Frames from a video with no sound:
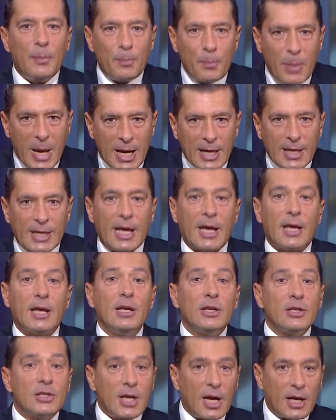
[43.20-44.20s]
belge,
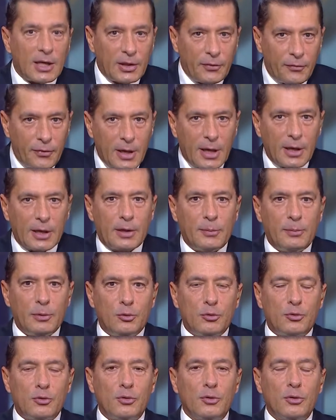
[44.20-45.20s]
sertifika gibi
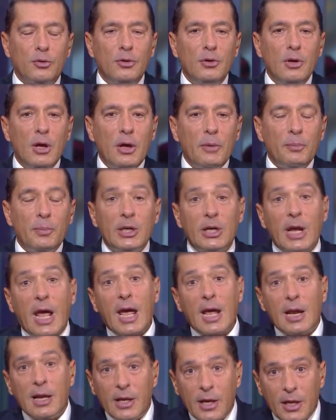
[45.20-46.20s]
düşünün, bir
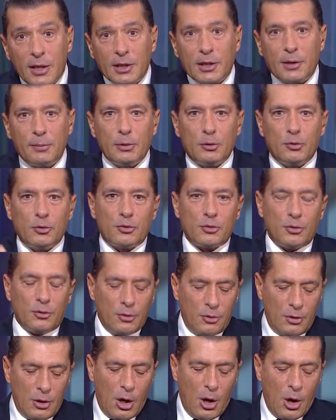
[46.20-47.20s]
ehliyet gibi
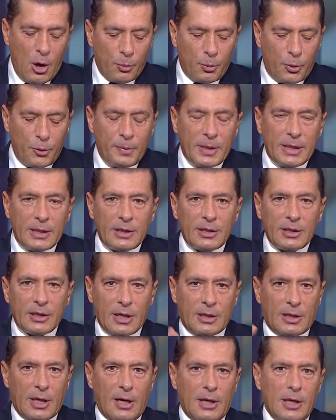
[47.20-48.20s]
düşünün. Bu bir
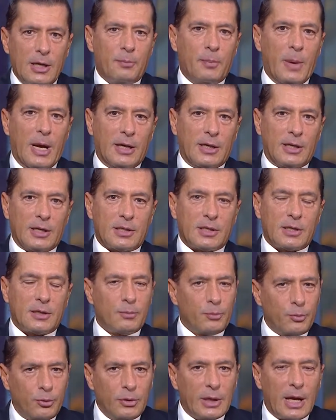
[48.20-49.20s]
yeterlilik belgesi.
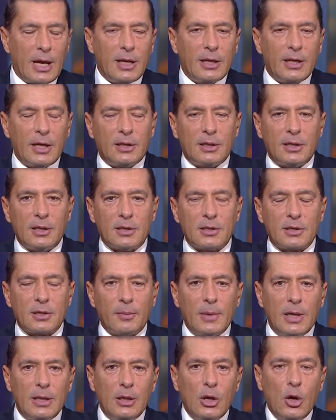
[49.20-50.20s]
Bunu elde ettiğiniz
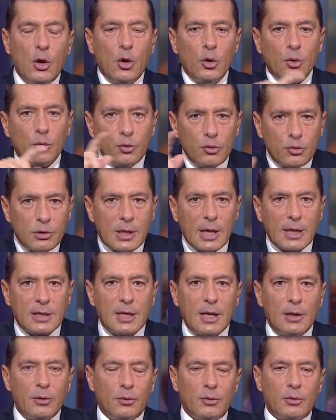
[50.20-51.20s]
zaman
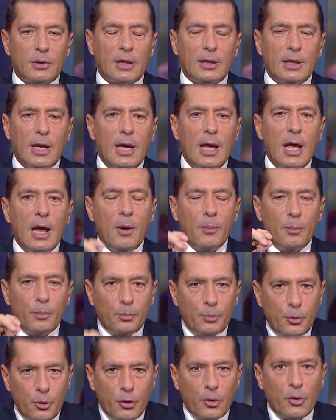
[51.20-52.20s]
180 ülkede
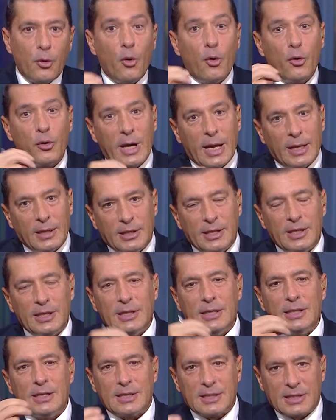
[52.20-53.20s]
bu
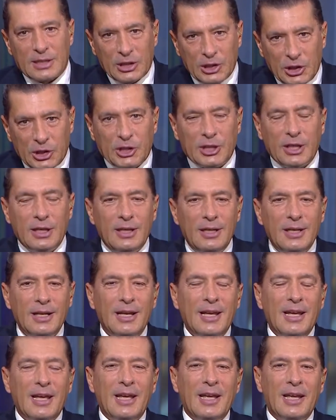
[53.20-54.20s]
öğrendiğiniz işi
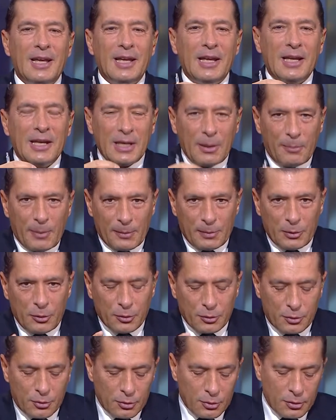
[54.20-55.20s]
e,
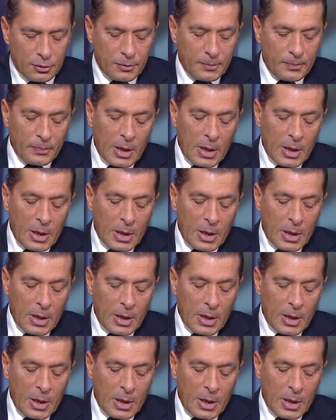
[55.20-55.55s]
yapabiliyorsunuz.